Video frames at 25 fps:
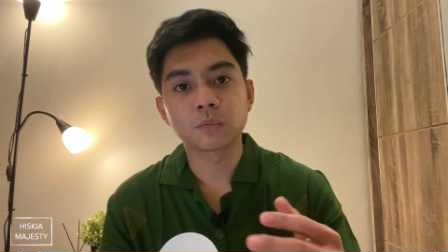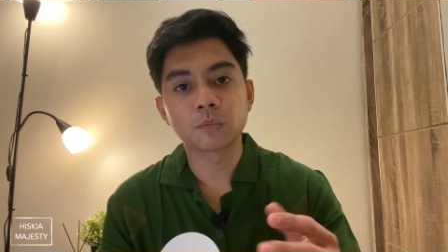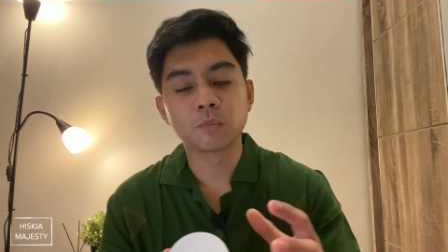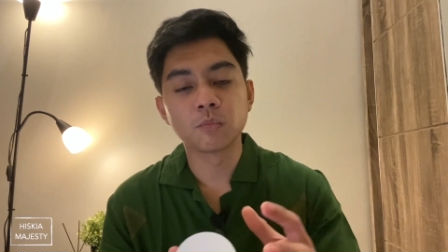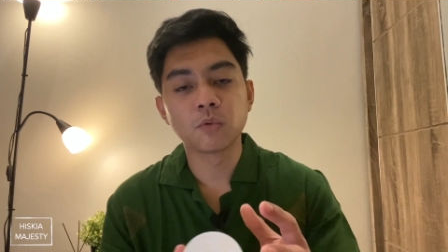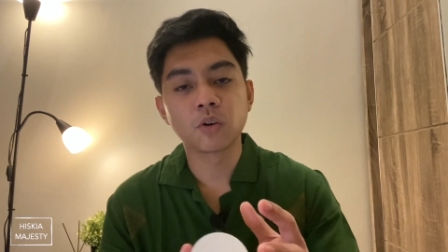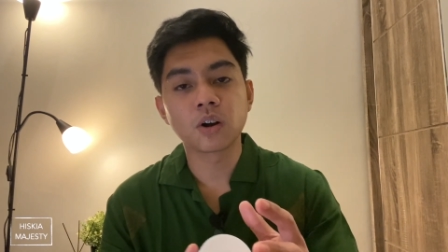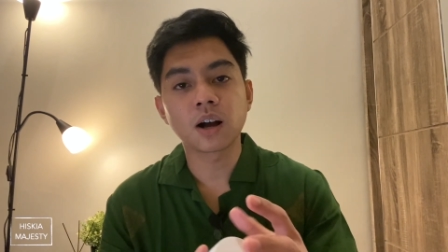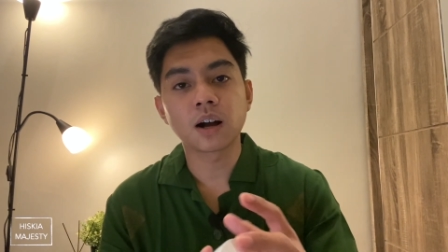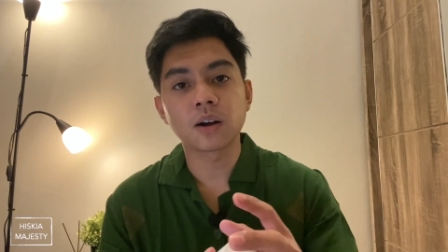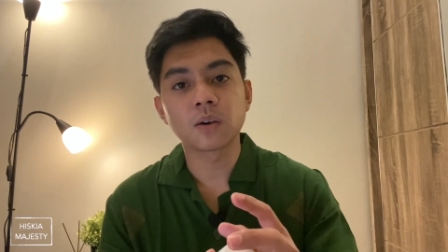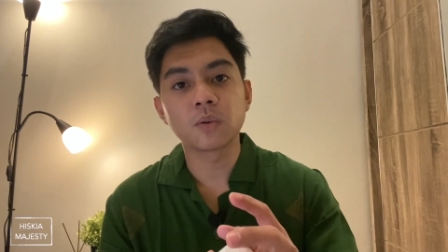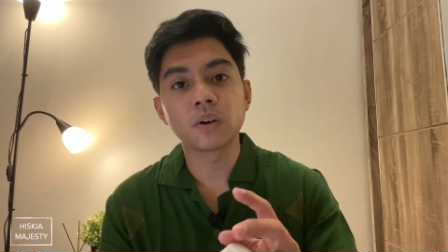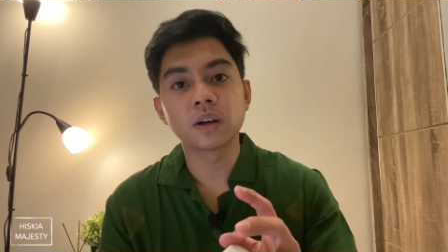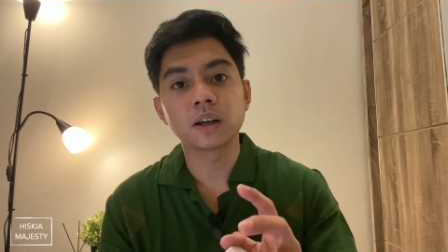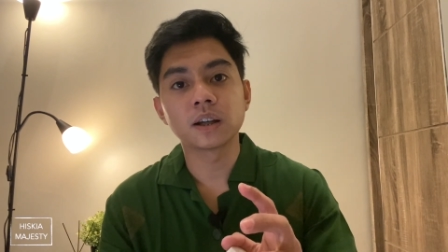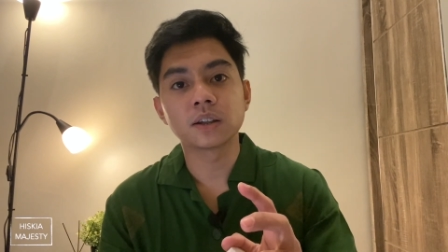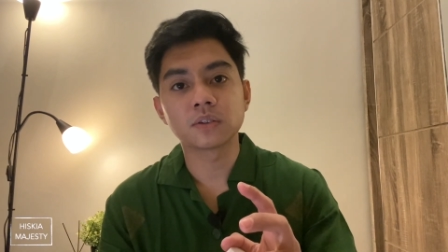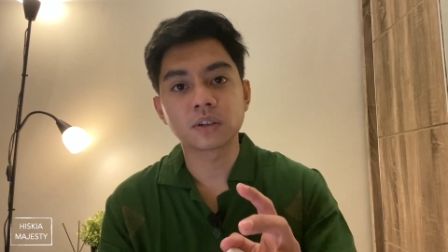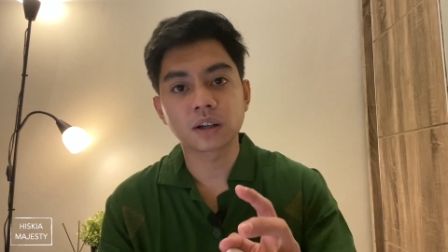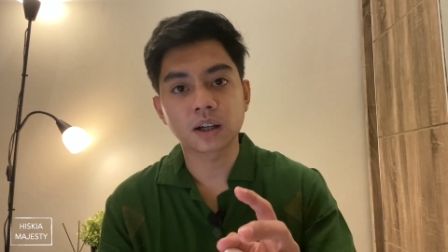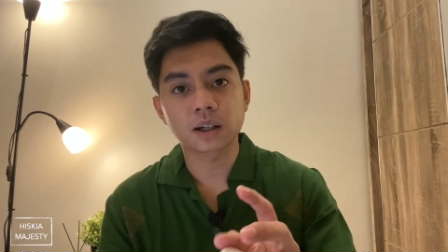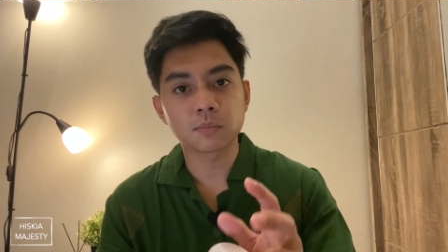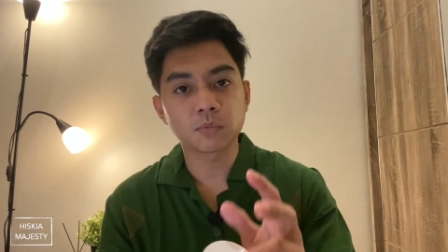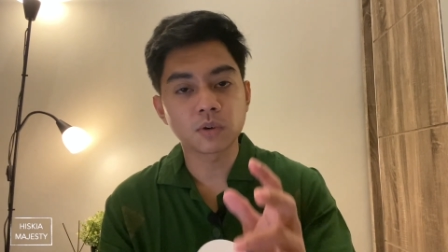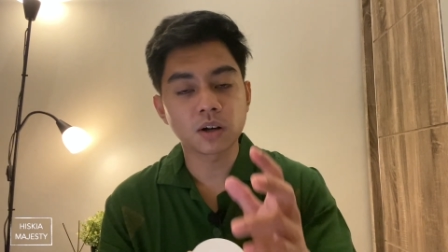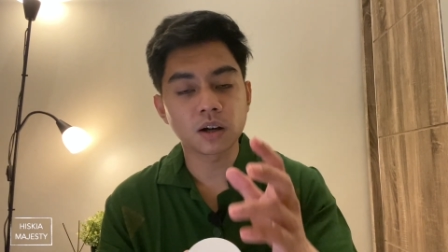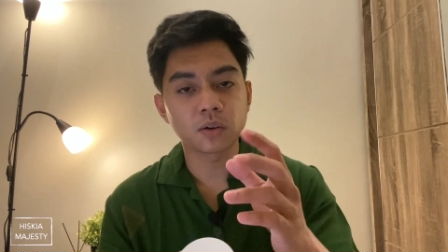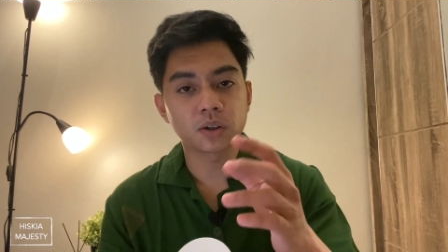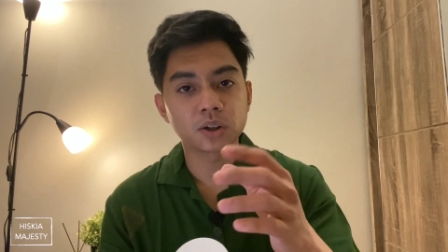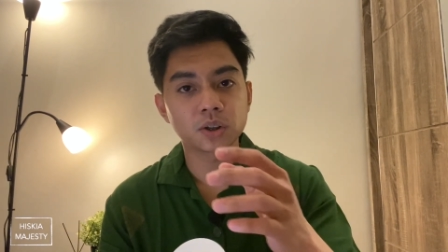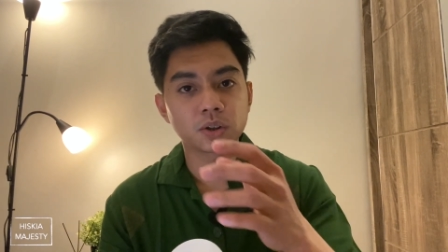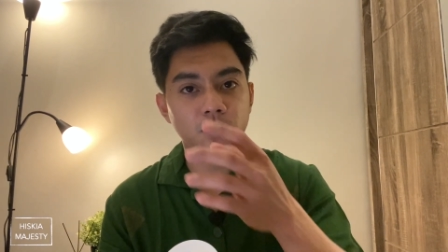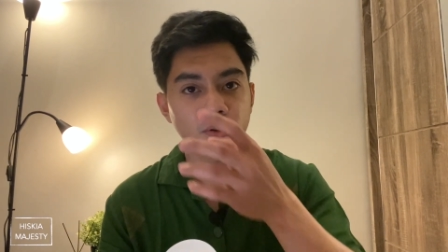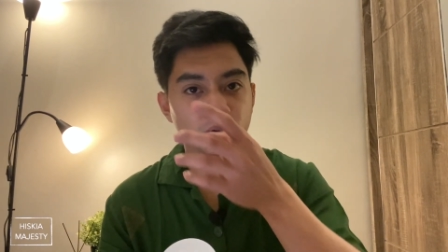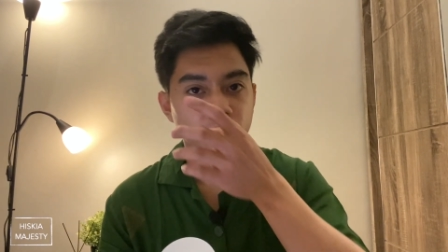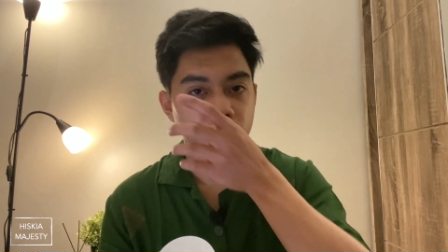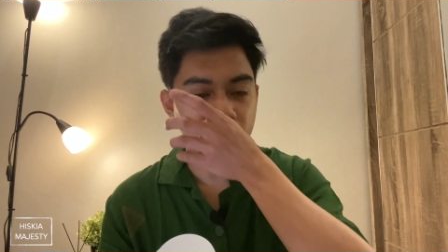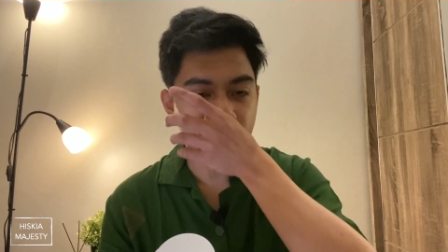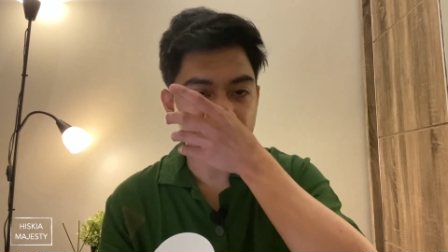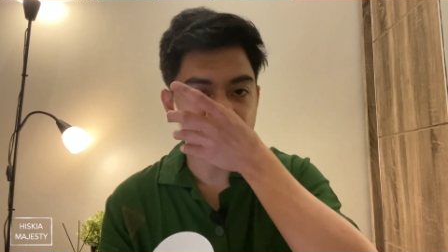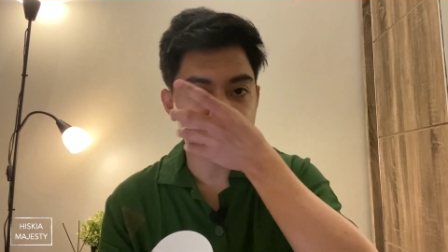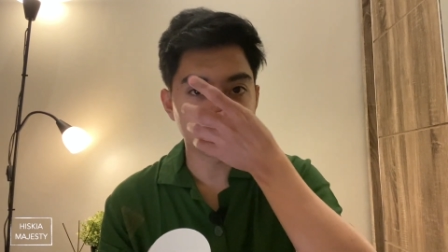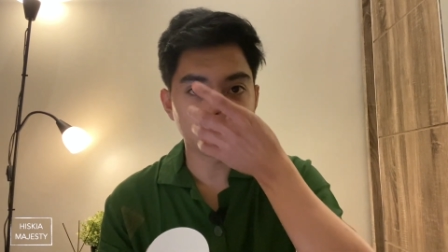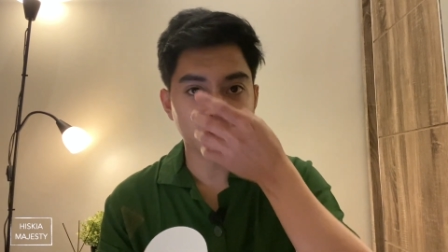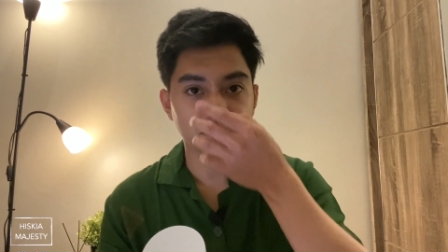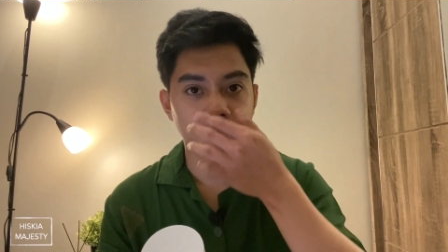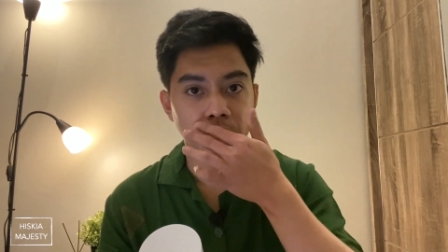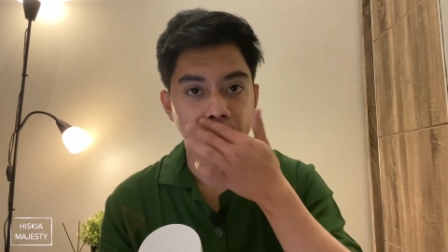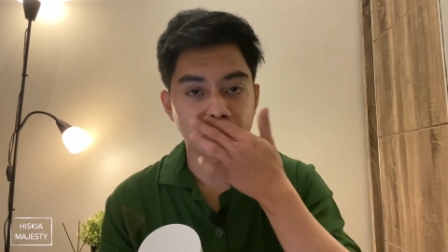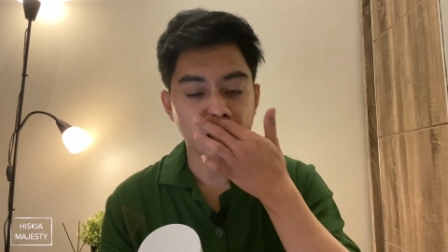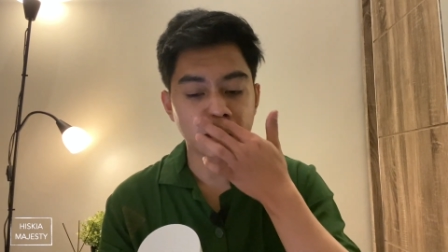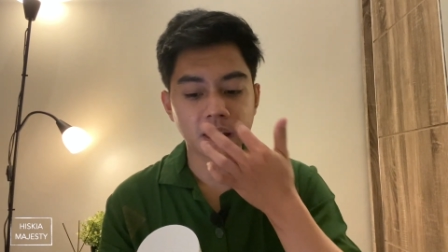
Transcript: muka gue gitu karena muka gue tuh sensitif ya